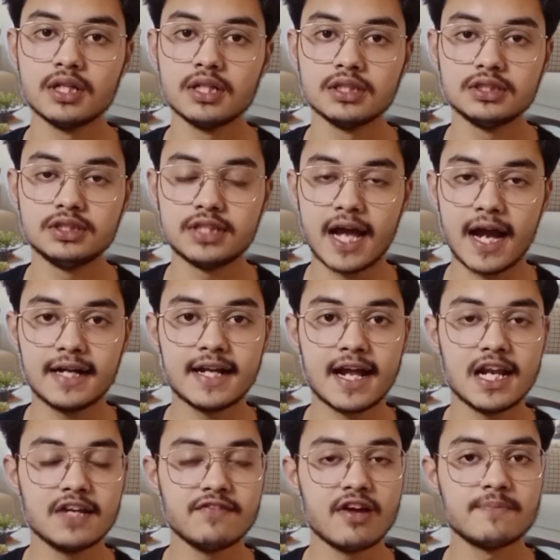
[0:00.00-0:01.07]
पर जैक
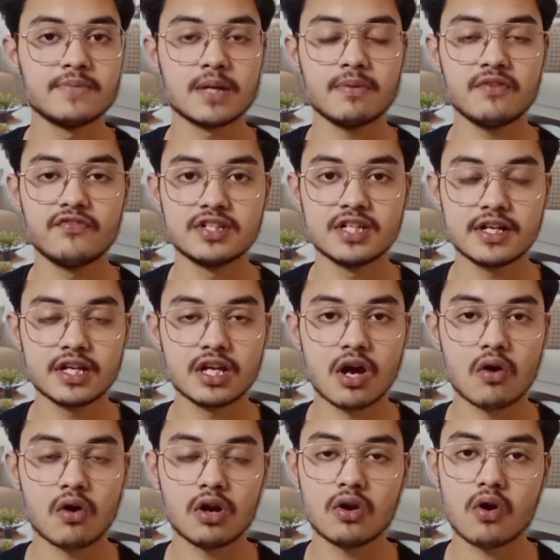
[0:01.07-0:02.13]
डेली की वेबसाइट पर विजिट
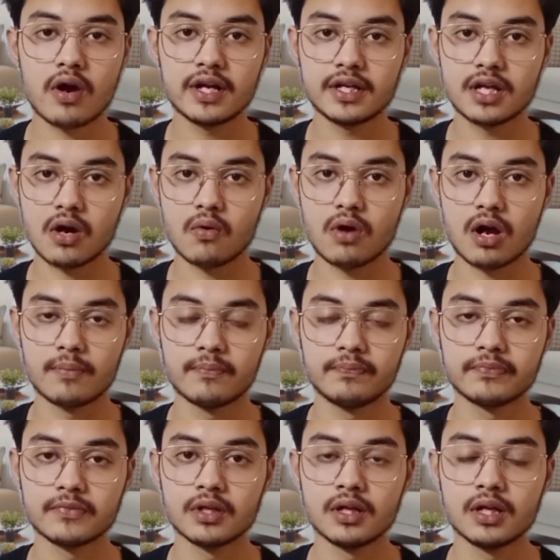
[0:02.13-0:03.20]
किया होगा लॉग इन किया होगा
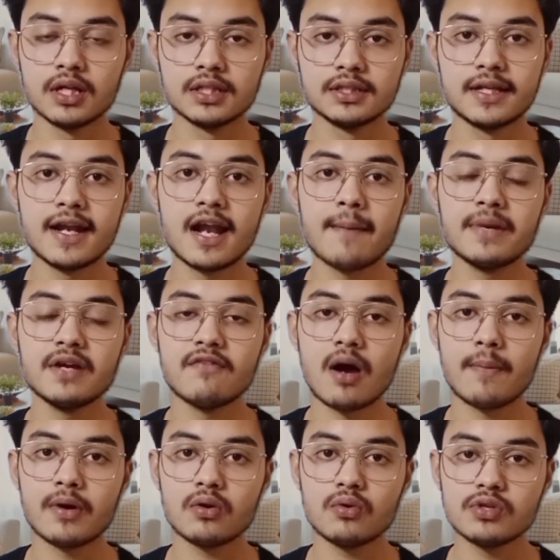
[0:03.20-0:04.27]
देन आपने
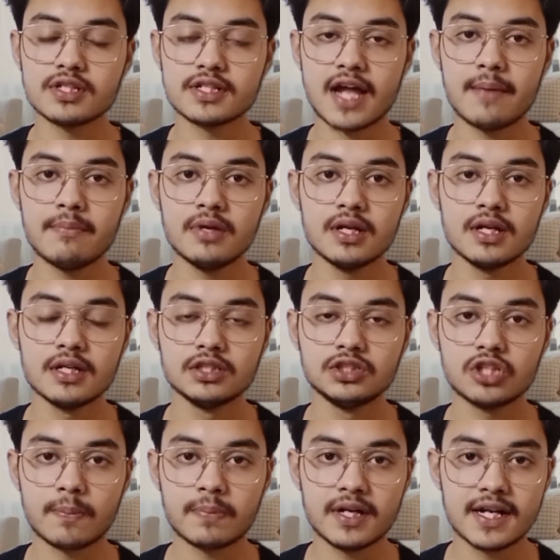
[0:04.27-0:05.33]
वहाँ पर उस टाइम
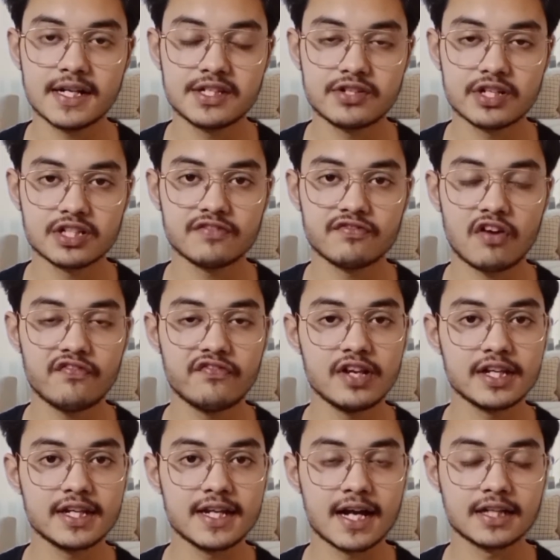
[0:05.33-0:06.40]
जो आपने रजिस्ट्रेशन फॉर्म
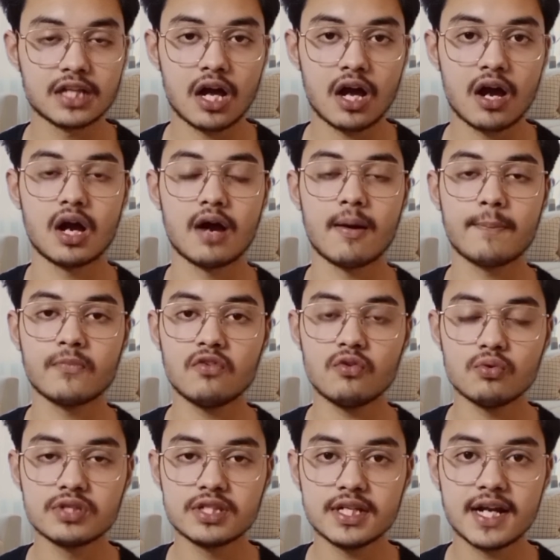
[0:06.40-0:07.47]
फिल किया था
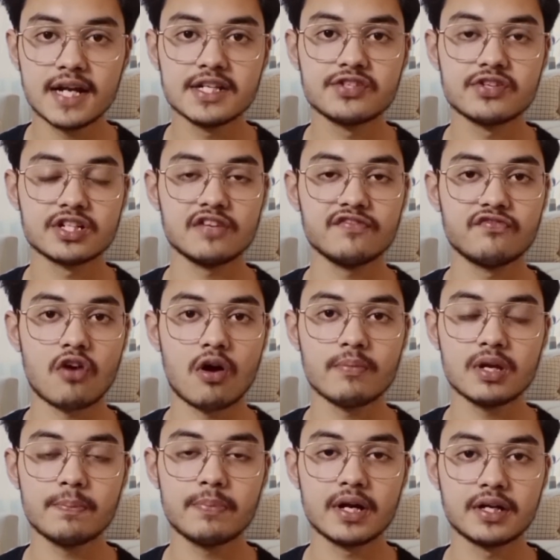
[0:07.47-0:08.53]
आपको उसी रजिस्ट्रेशन
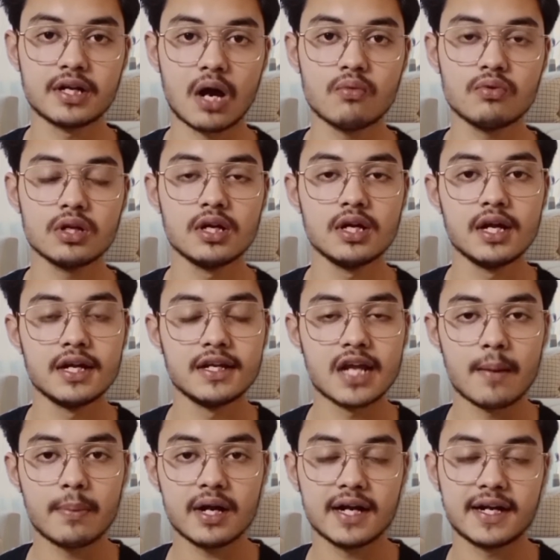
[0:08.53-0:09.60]
फॉर्म की प्रिंट आउट
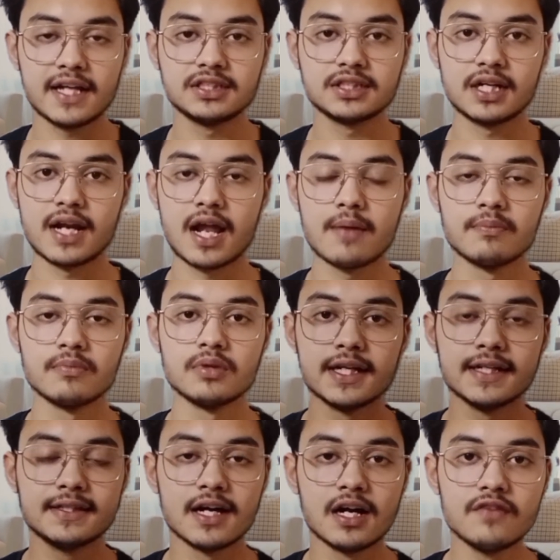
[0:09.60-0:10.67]
यहाँ पर अटैच करना है
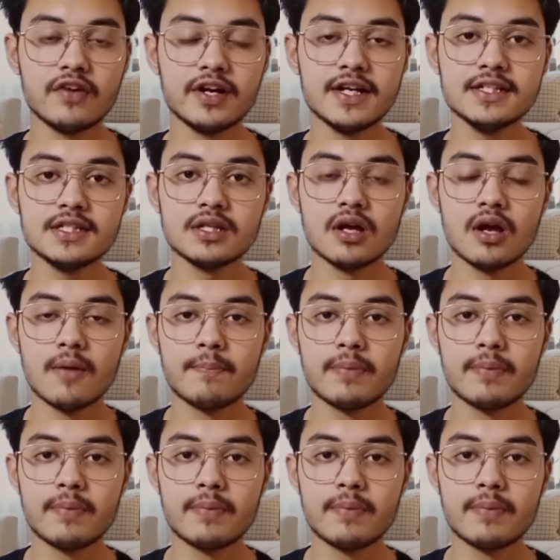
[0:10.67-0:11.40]
देन थर्ड वन इज